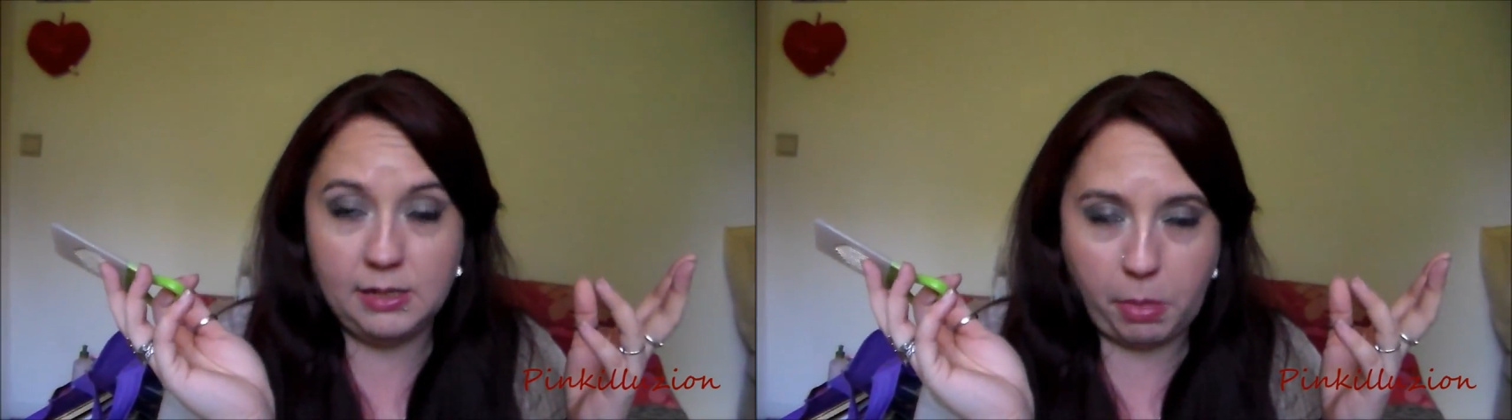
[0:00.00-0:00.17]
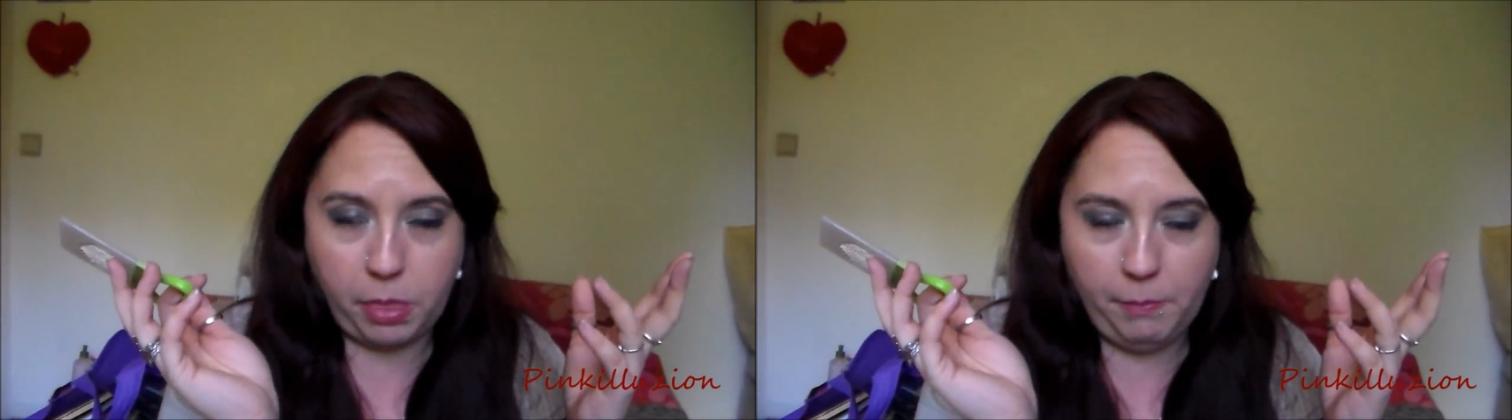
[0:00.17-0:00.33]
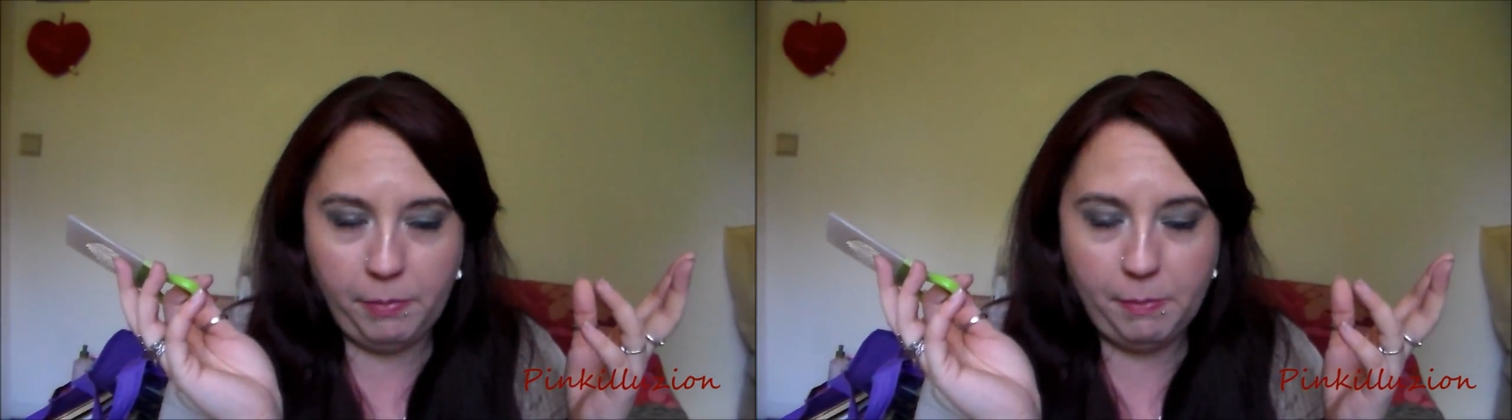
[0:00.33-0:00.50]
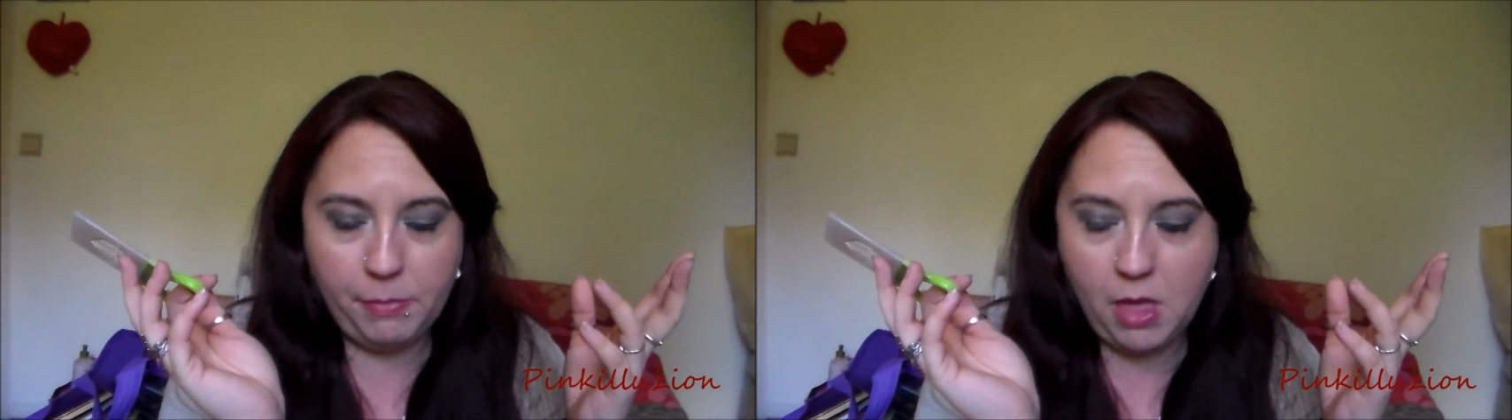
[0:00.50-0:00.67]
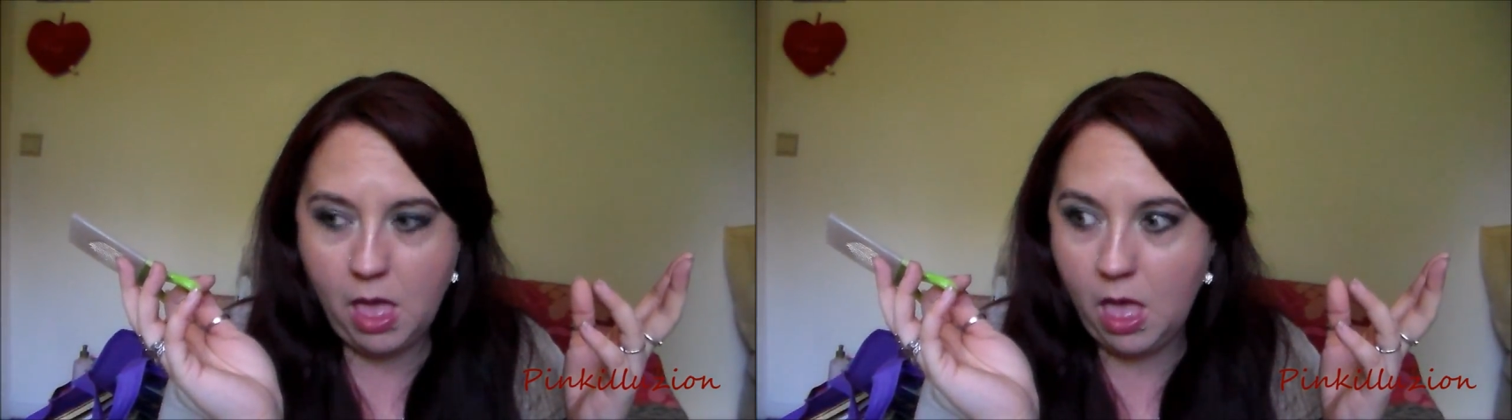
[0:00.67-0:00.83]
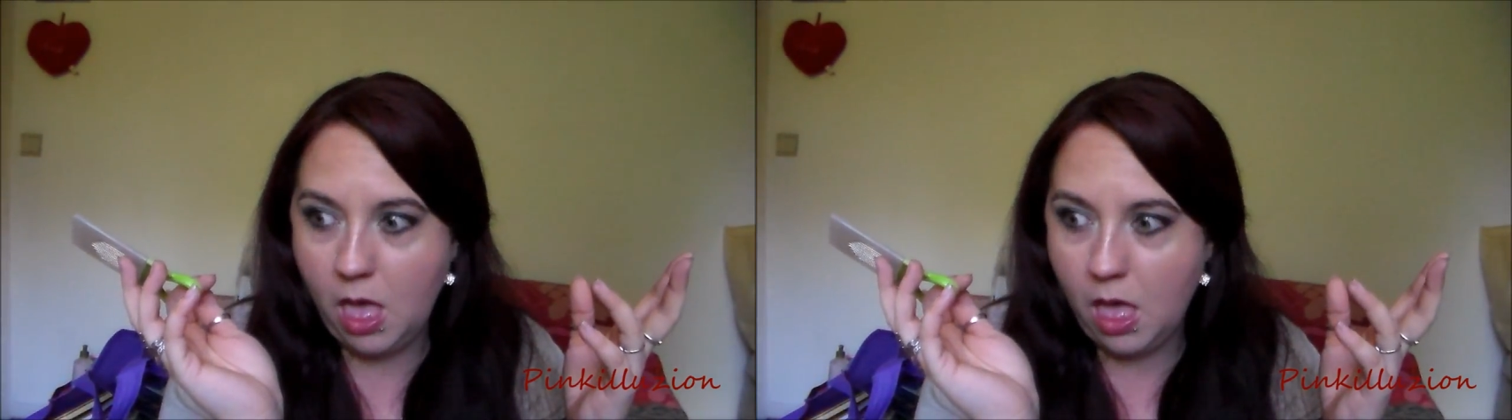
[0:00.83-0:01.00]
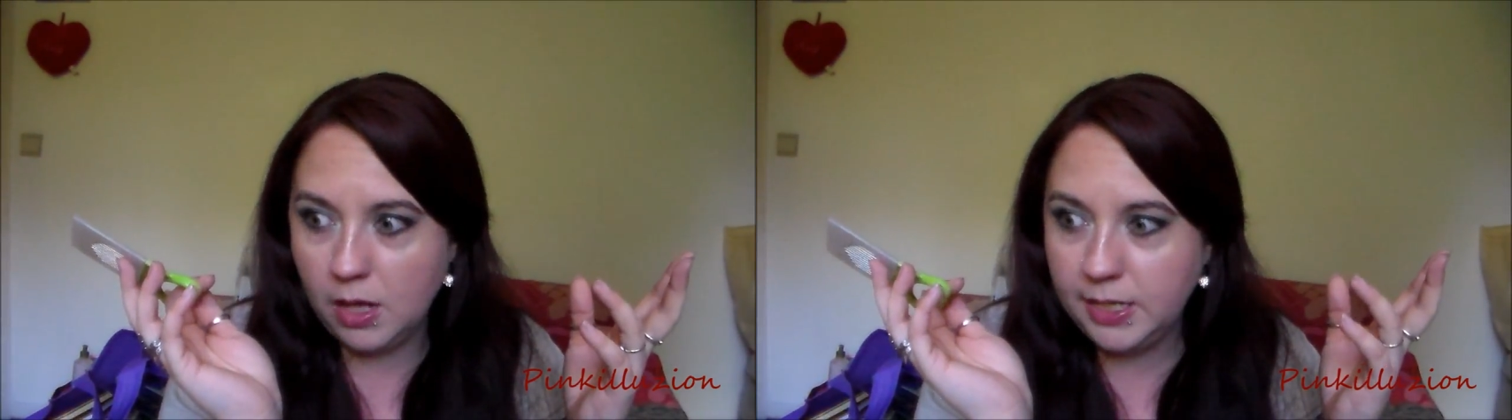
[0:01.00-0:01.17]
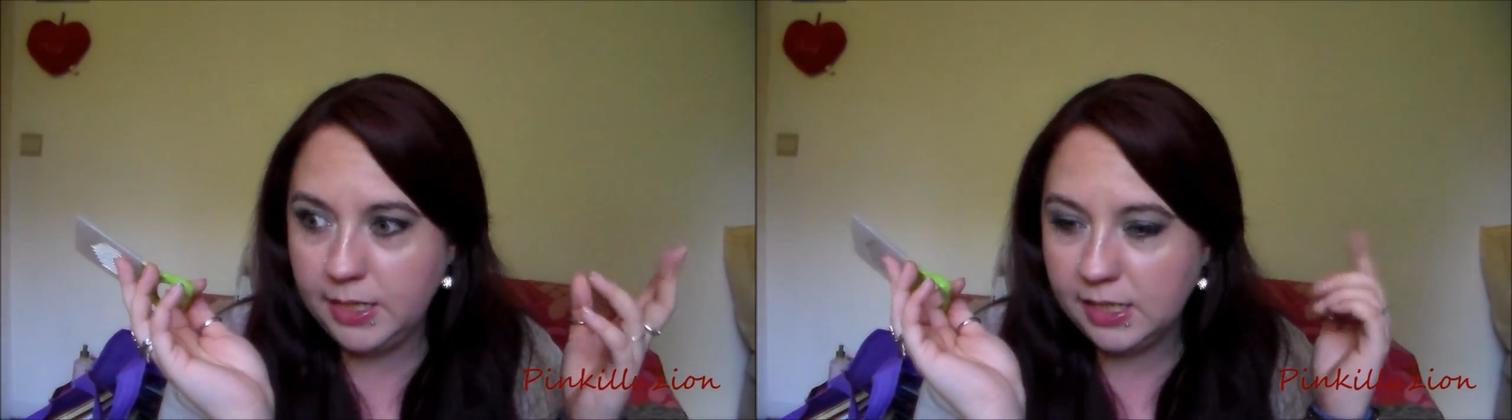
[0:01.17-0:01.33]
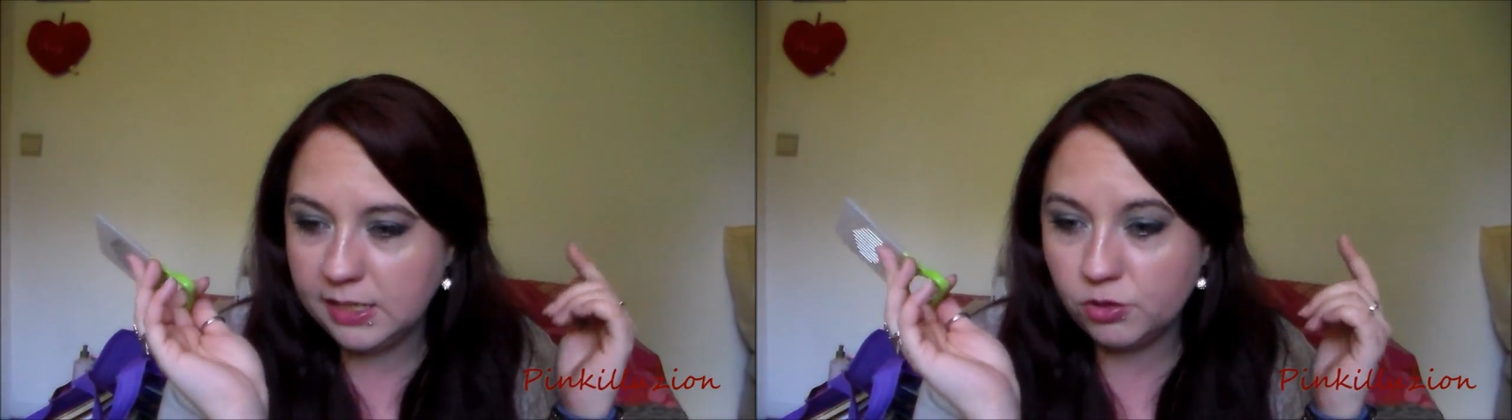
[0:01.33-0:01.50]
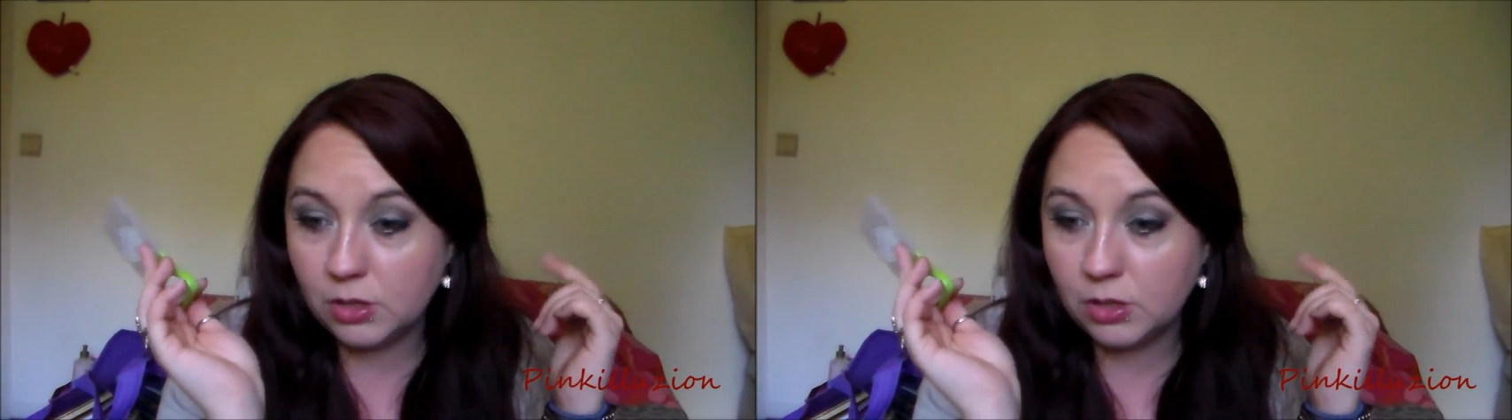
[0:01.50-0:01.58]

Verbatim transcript: Il est